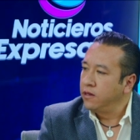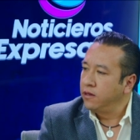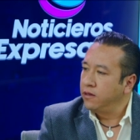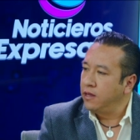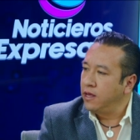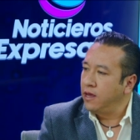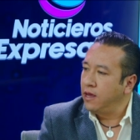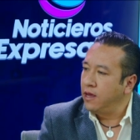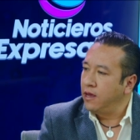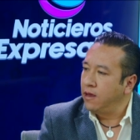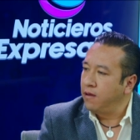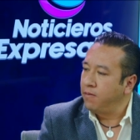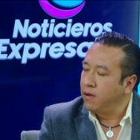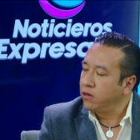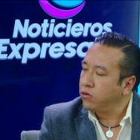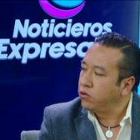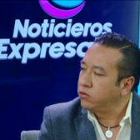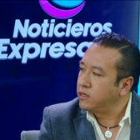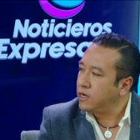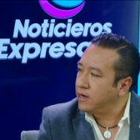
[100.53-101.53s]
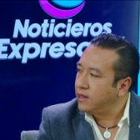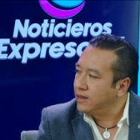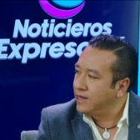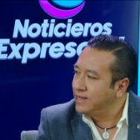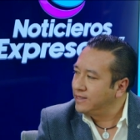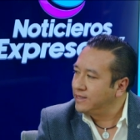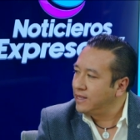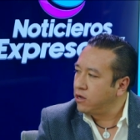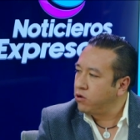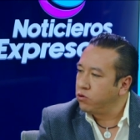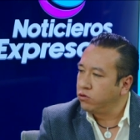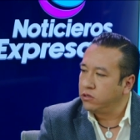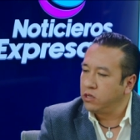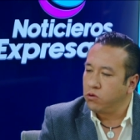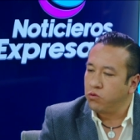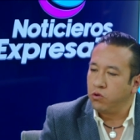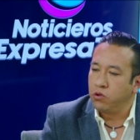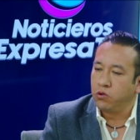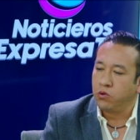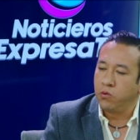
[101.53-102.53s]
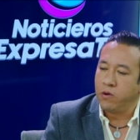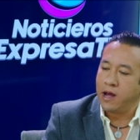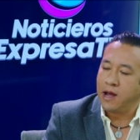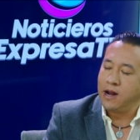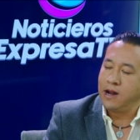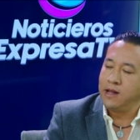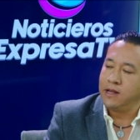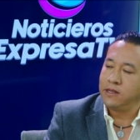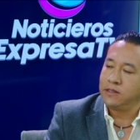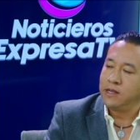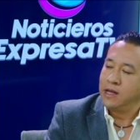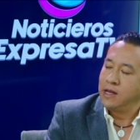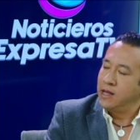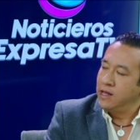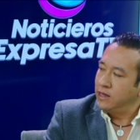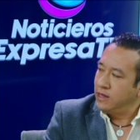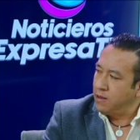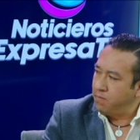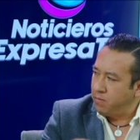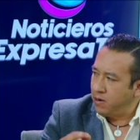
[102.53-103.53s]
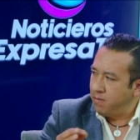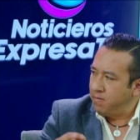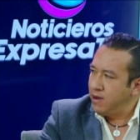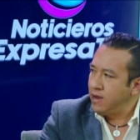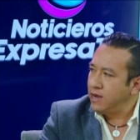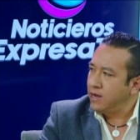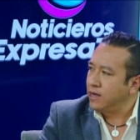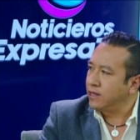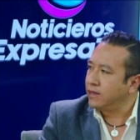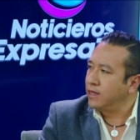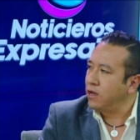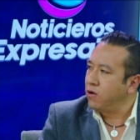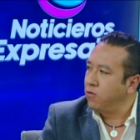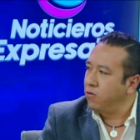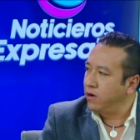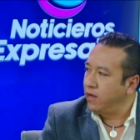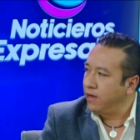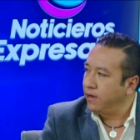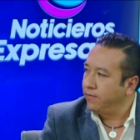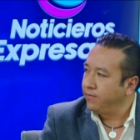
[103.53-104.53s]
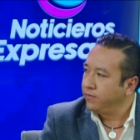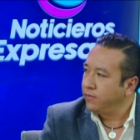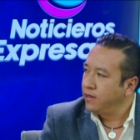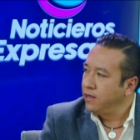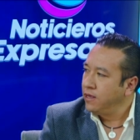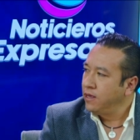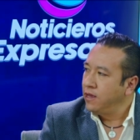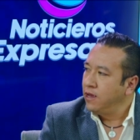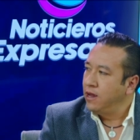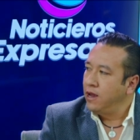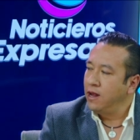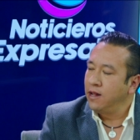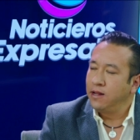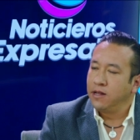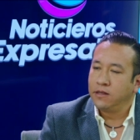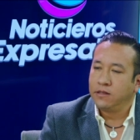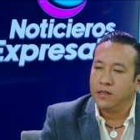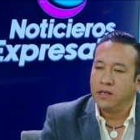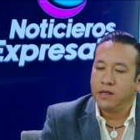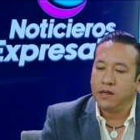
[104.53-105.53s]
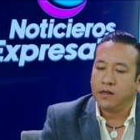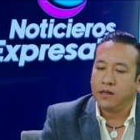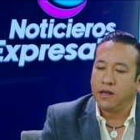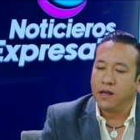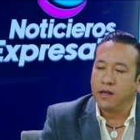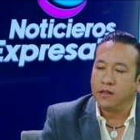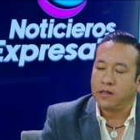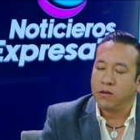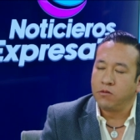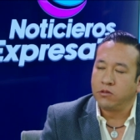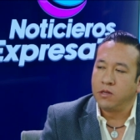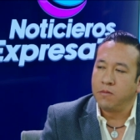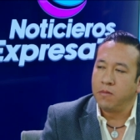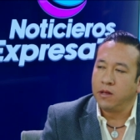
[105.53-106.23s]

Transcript: de eventos artísticos y culturales de primera categoría. Es decir, que estamos